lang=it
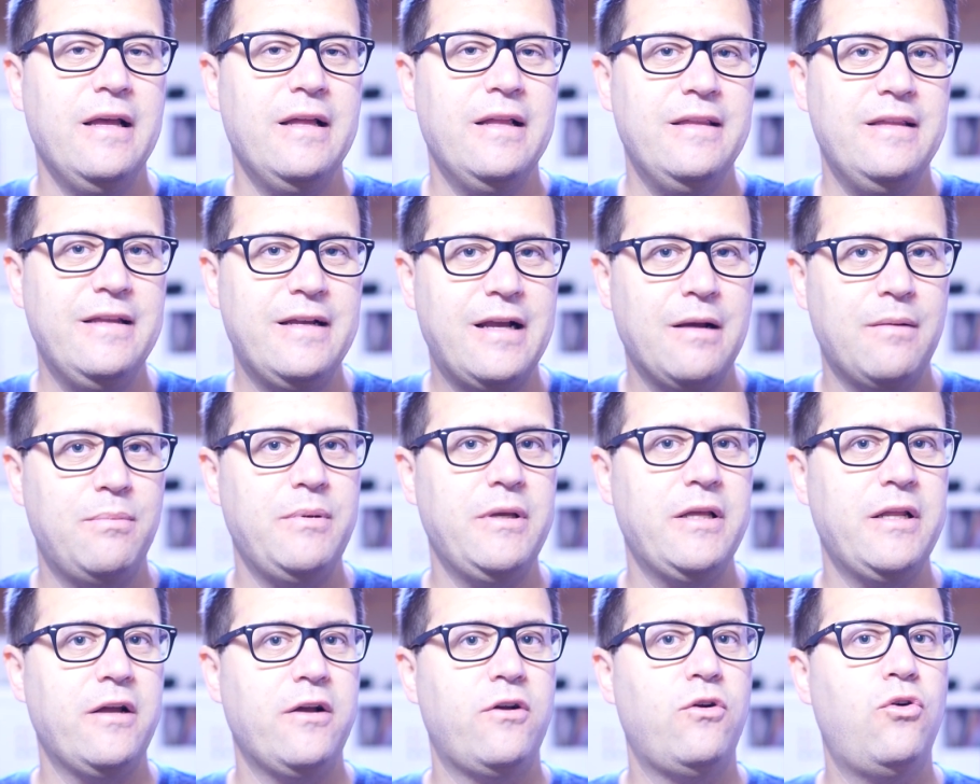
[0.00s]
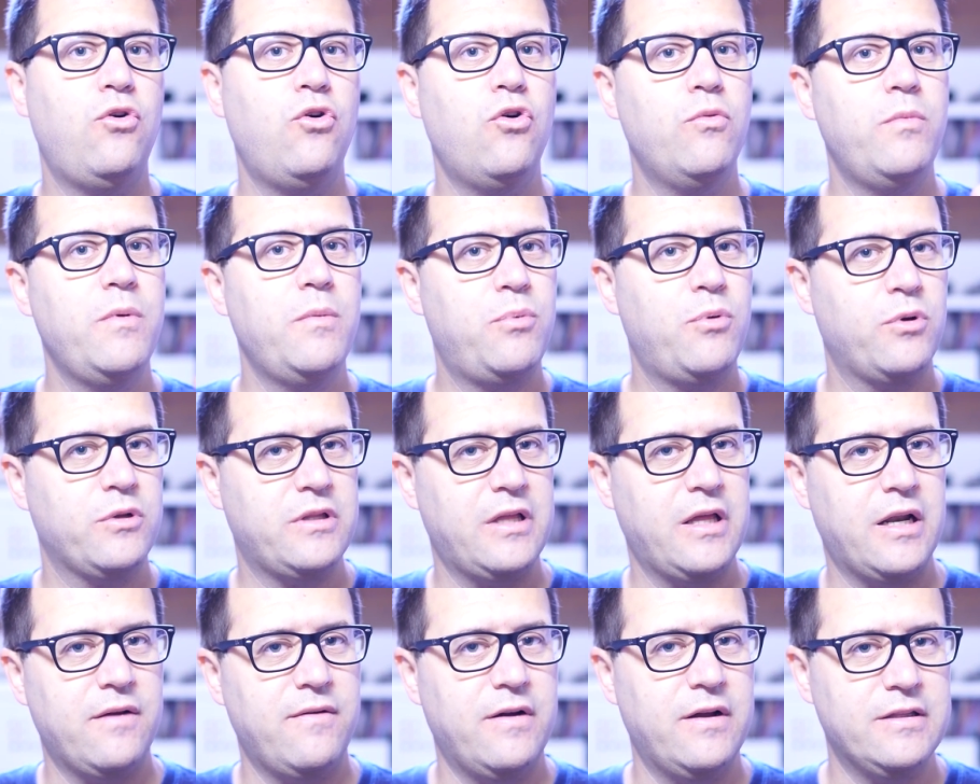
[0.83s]
di capire come
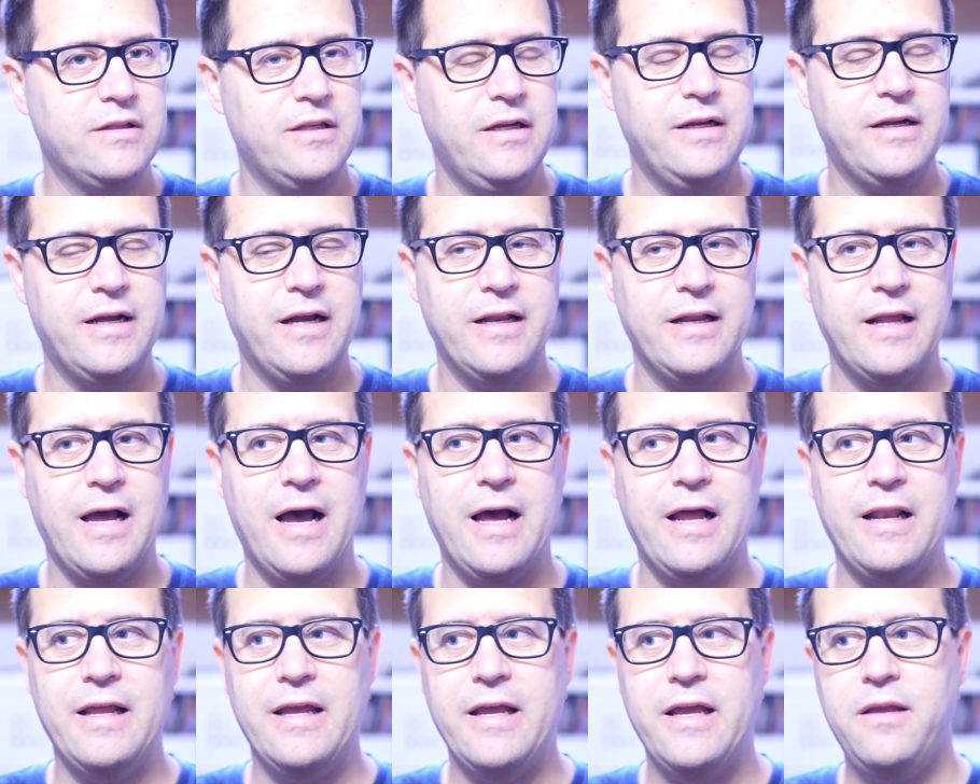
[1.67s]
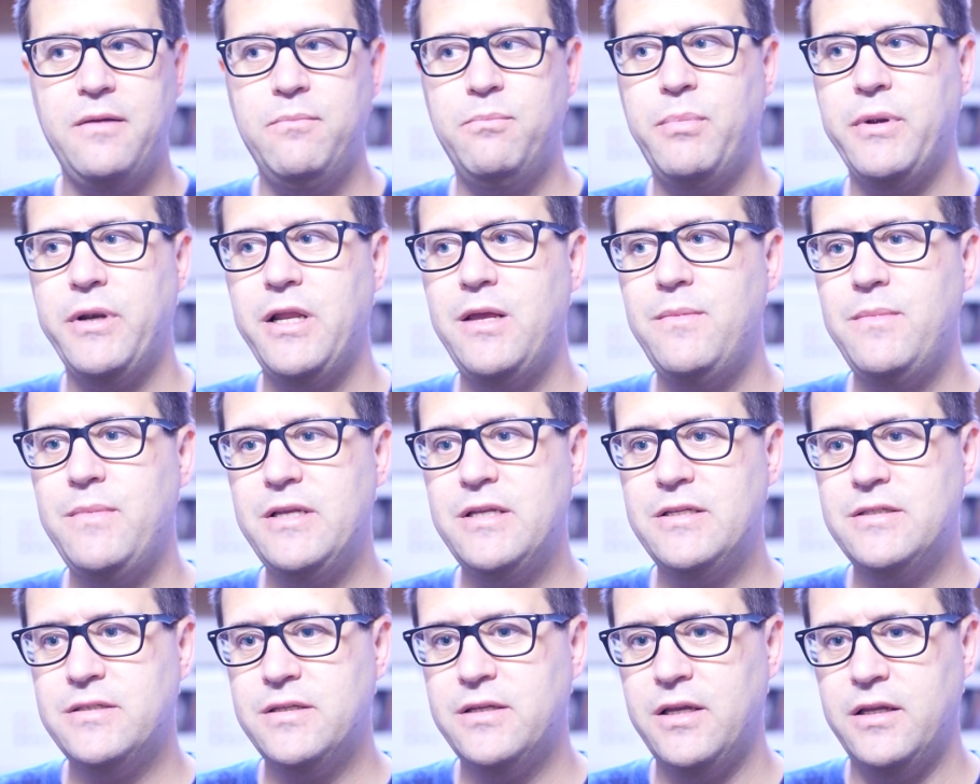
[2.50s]
portare avanti il canale e in
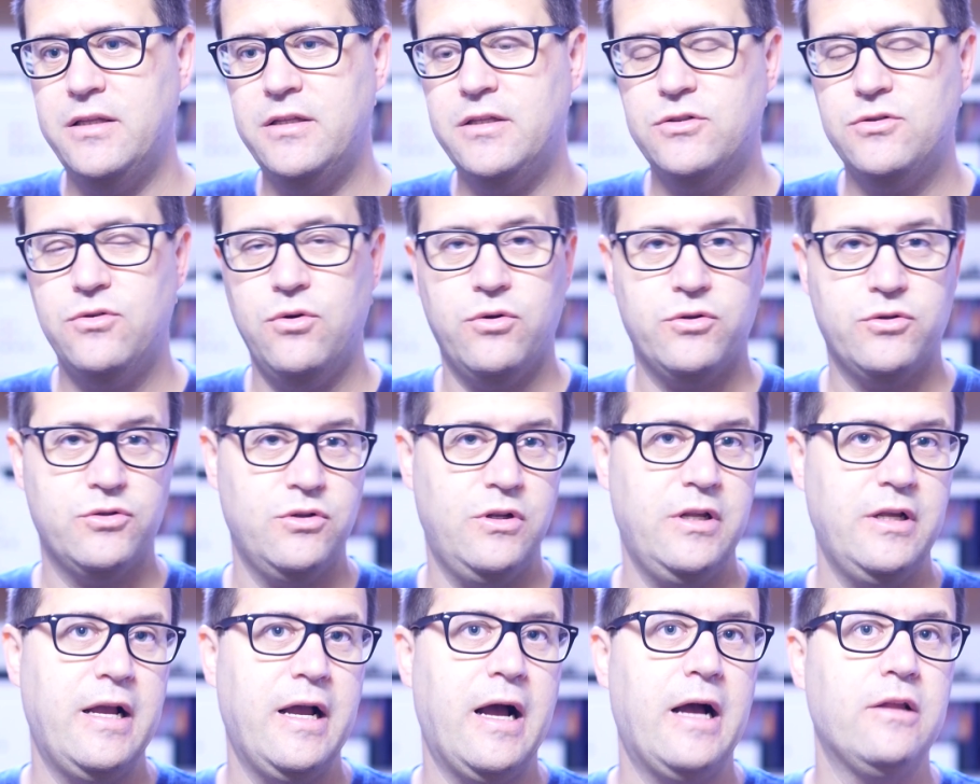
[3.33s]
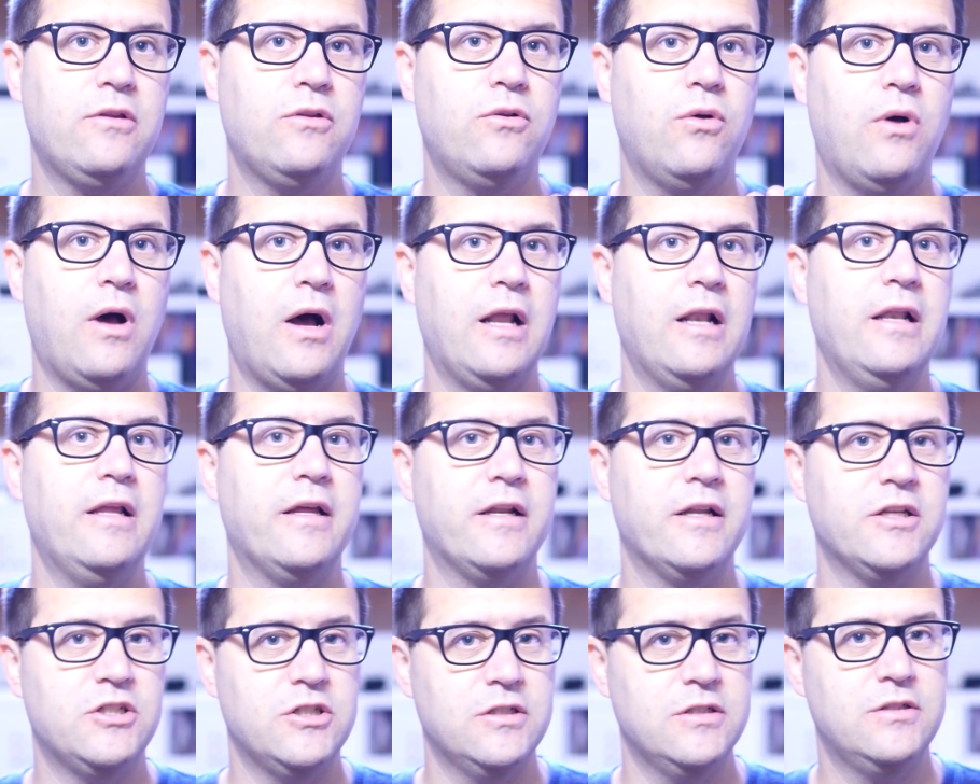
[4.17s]
primis il discorso legato alle
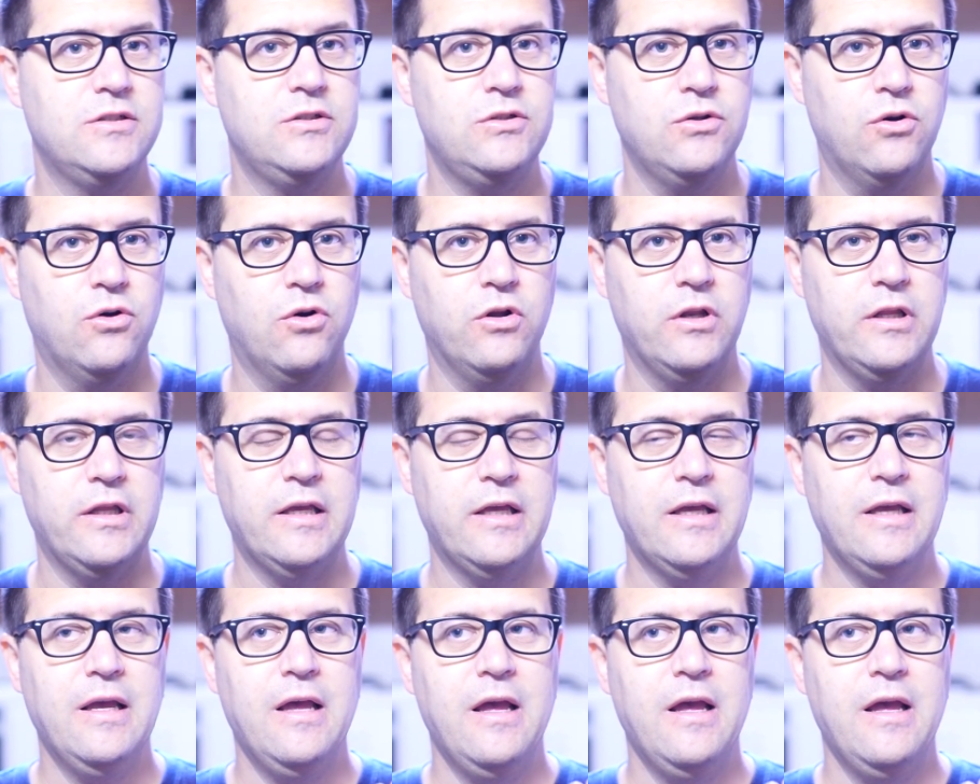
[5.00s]
recensioni